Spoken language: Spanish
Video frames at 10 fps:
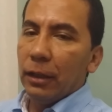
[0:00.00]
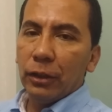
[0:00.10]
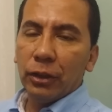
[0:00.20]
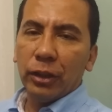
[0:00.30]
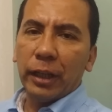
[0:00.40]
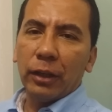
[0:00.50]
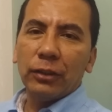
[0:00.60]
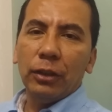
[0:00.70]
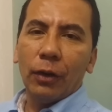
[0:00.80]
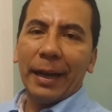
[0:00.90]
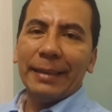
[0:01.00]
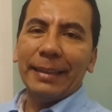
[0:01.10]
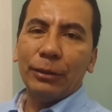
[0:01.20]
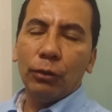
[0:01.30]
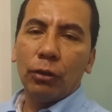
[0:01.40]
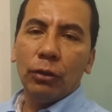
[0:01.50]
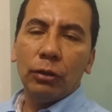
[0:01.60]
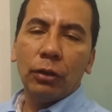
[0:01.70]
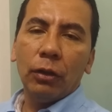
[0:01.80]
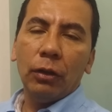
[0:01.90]
yo no tengo sino gratitud con
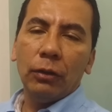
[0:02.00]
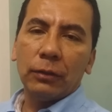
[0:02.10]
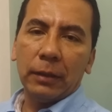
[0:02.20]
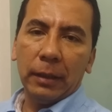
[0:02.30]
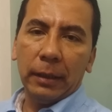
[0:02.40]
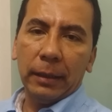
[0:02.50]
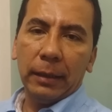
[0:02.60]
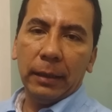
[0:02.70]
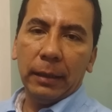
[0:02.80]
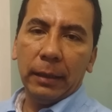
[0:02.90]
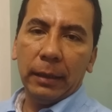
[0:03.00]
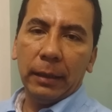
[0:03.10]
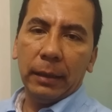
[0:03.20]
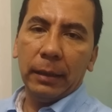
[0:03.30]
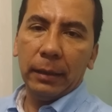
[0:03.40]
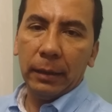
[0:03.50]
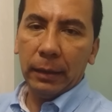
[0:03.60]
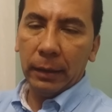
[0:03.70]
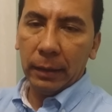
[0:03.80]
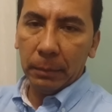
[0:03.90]
todos los que
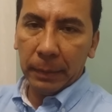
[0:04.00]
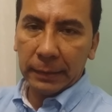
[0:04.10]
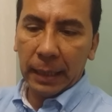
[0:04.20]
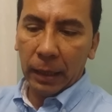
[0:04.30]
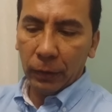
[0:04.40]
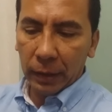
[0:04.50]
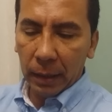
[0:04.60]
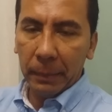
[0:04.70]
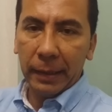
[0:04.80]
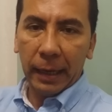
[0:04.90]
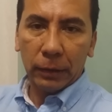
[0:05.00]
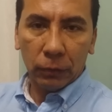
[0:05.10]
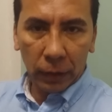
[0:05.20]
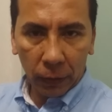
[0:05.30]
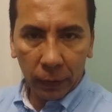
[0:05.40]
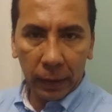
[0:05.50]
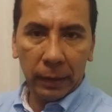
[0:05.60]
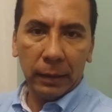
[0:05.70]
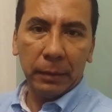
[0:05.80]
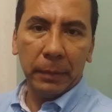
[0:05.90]
en el pasado, en el inmediato y ahora en
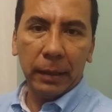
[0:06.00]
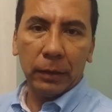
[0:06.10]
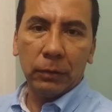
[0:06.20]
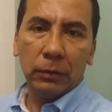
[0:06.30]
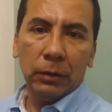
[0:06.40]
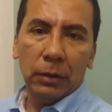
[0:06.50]
el inmediato